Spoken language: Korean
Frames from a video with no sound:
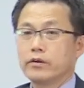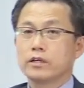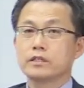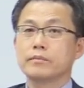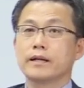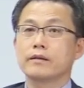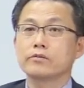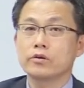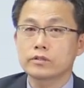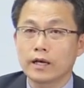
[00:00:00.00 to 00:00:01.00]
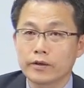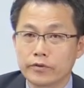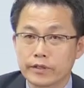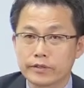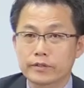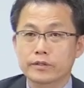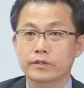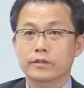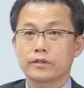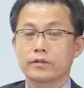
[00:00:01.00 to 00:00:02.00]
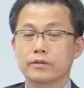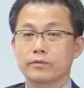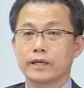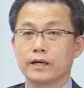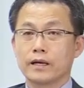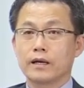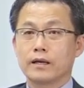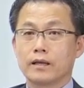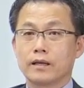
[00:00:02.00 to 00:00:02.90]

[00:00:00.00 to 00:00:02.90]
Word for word: 여기서 말하는 석사학위는 우리가